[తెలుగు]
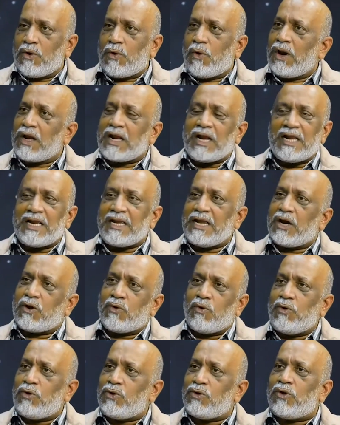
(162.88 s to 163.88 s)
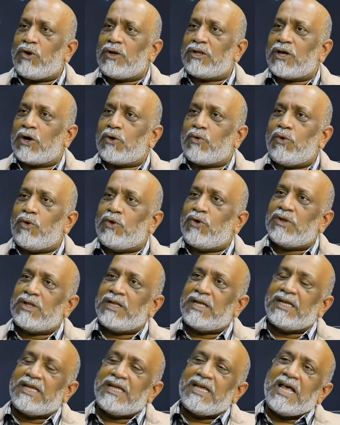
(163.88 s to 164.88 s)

కొలకలకి ఎక్కువ ఉంటుంది ఒకళ్ళు తక్కువ ఉంటుంది